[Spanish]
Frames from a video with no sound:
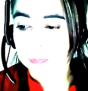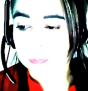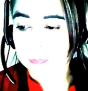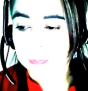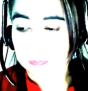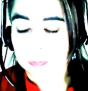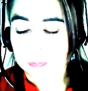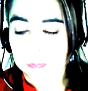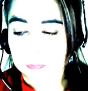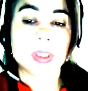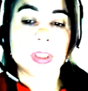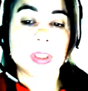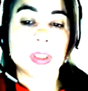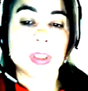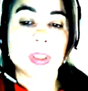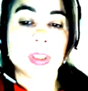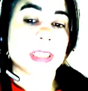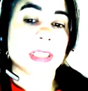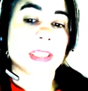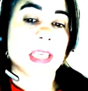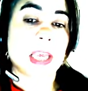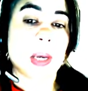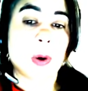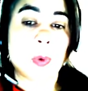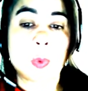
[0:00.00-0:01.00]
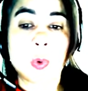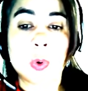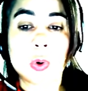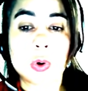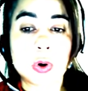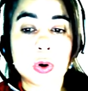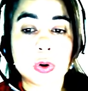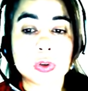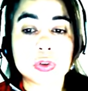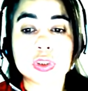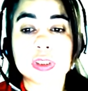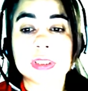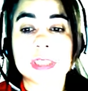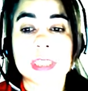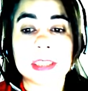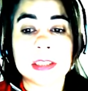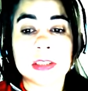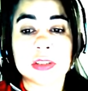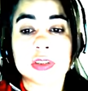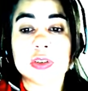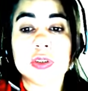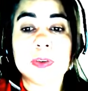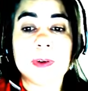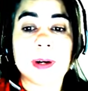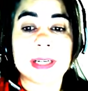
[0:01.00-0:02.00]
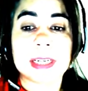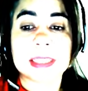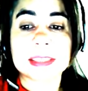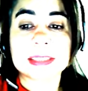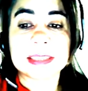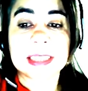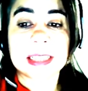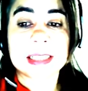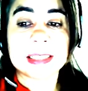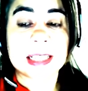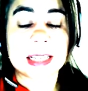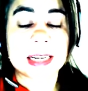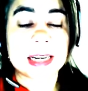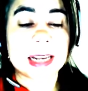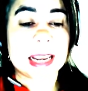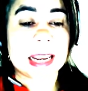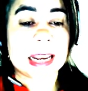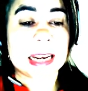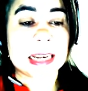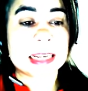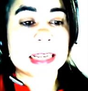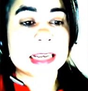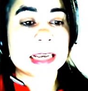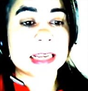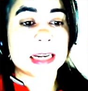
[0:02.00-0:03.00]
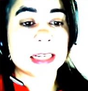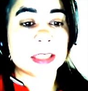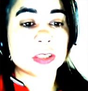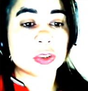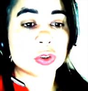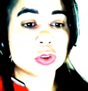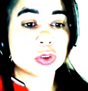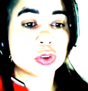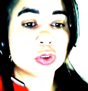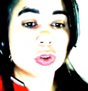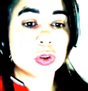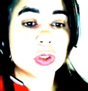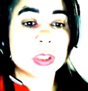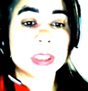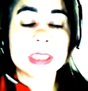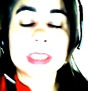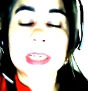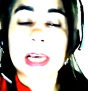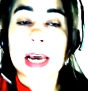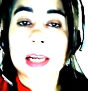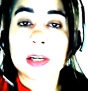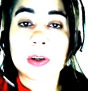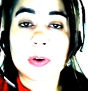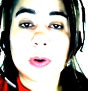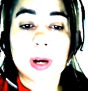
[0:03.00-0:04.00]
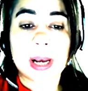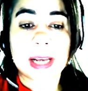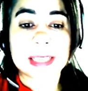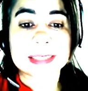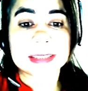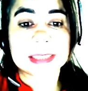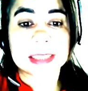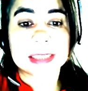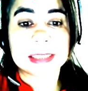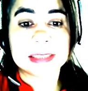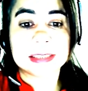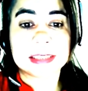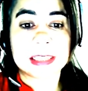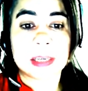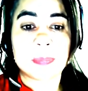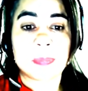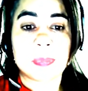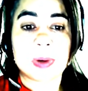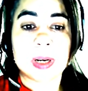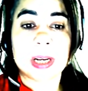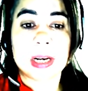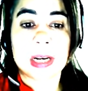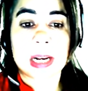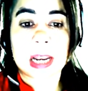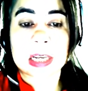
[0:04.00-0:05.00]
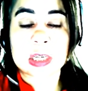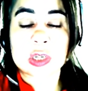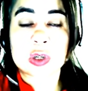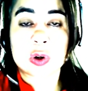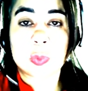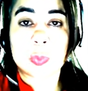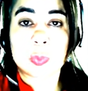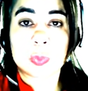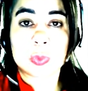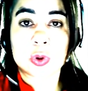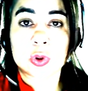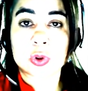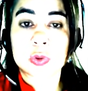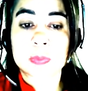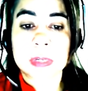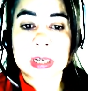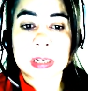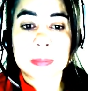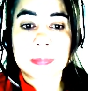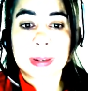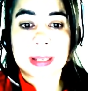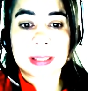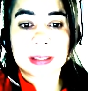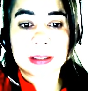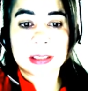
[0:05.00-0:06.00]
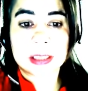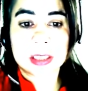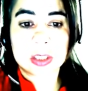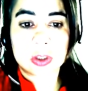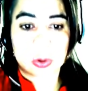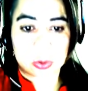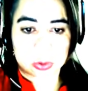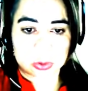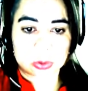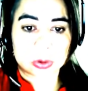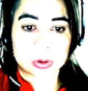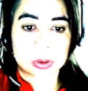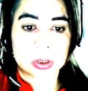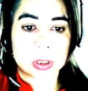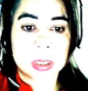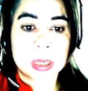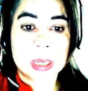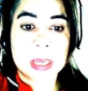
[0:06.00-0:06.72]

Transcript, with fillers: Bueno, dice que hubo un consenso y van a extender el ingreso solidario hasta diciembre del año 2022.